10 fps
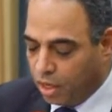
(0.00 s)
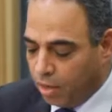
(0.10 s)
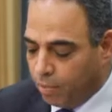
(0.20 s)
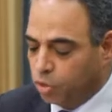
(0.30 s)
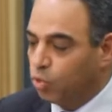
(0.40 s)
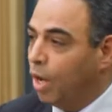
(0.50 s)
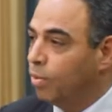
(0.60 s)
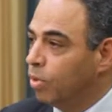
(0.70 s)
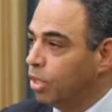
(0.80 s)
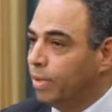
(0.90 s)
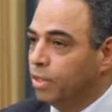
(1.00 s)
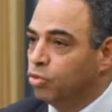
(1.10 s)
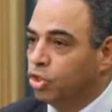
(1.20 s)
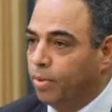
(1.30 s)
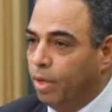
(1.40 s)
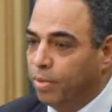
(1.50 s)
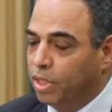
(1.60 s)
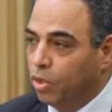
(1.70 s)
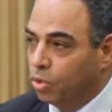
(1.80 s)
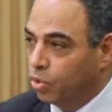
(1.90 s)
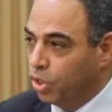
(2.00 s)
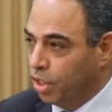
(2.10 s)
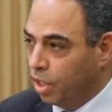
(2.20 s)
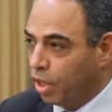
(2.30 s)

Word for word: مجموعة من منظمات المجتمع المدني الأردنية